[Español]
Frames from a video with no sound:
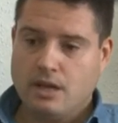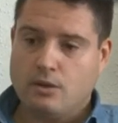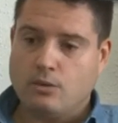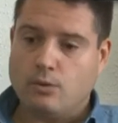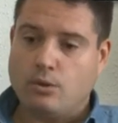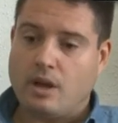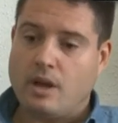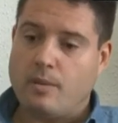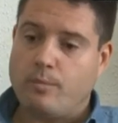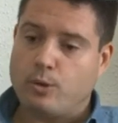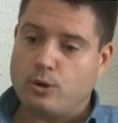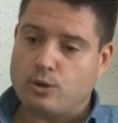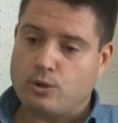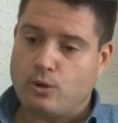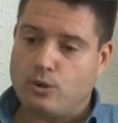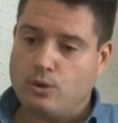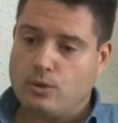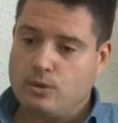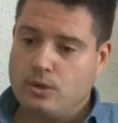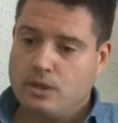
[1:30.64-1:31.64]
de una vez por
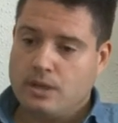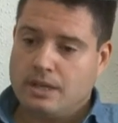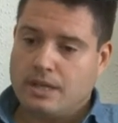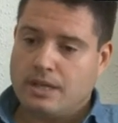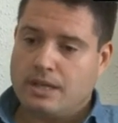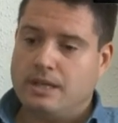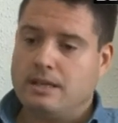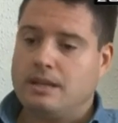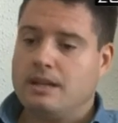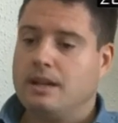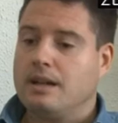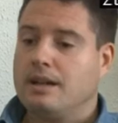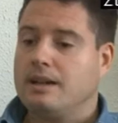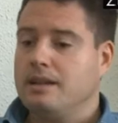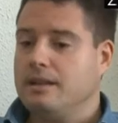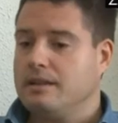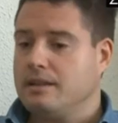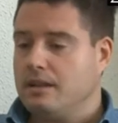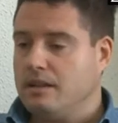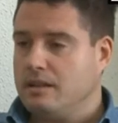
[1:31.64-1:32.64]
todo quiten el
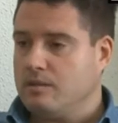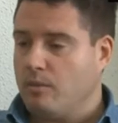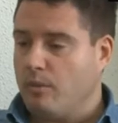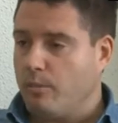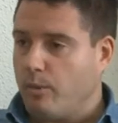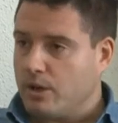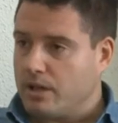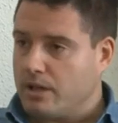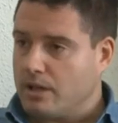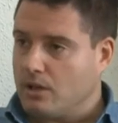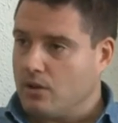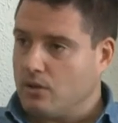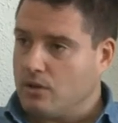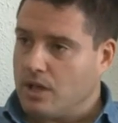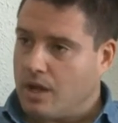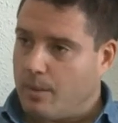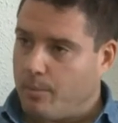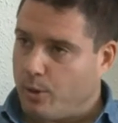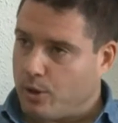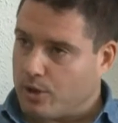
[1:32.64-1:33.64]
clientelismo político
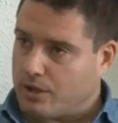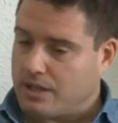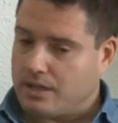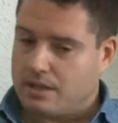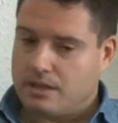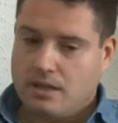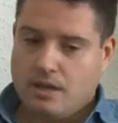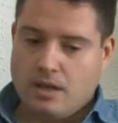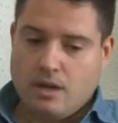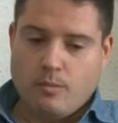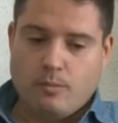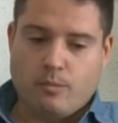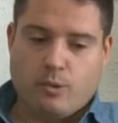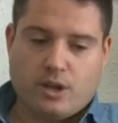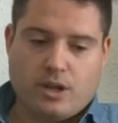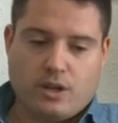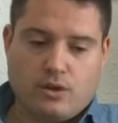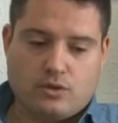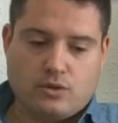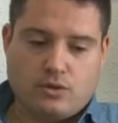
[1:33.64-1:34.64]
y aporten.
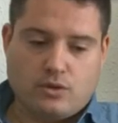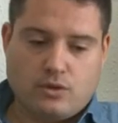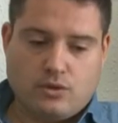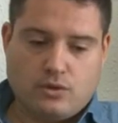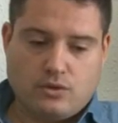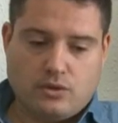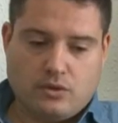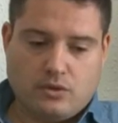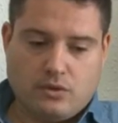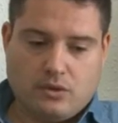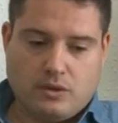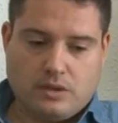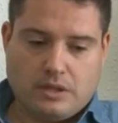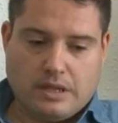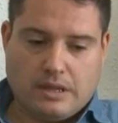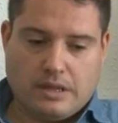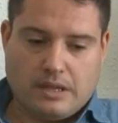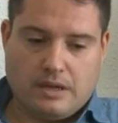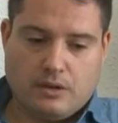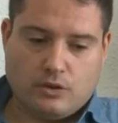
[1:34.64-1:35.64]
Porque nosotros, es
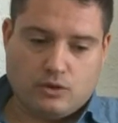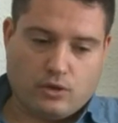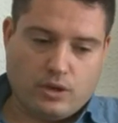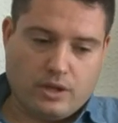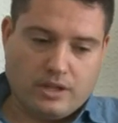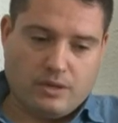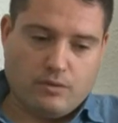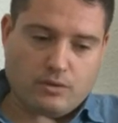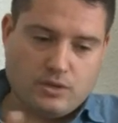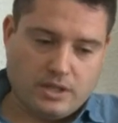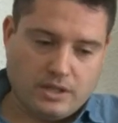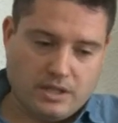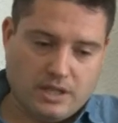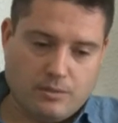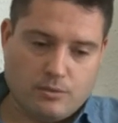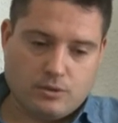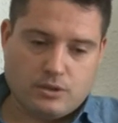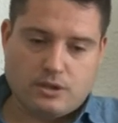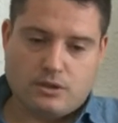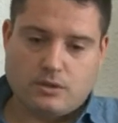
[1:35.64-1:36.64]
decir, en los objetivos que
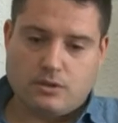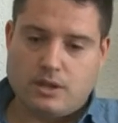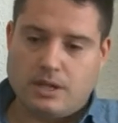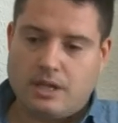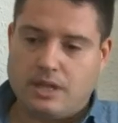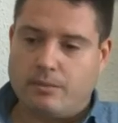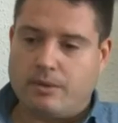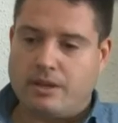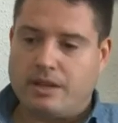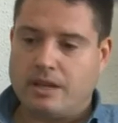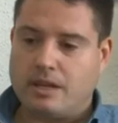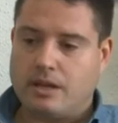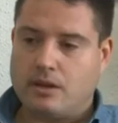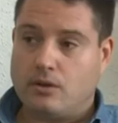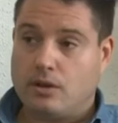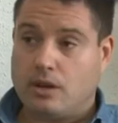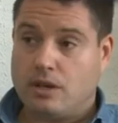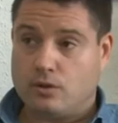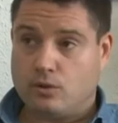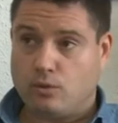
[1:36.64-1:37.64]
tenemos dentro del IMD
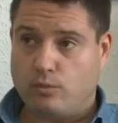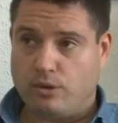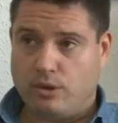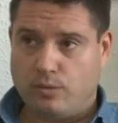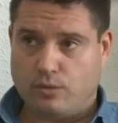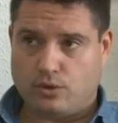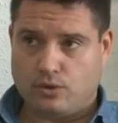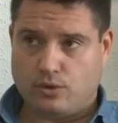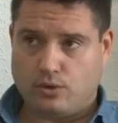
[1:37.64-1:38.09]
creo que los cumplimos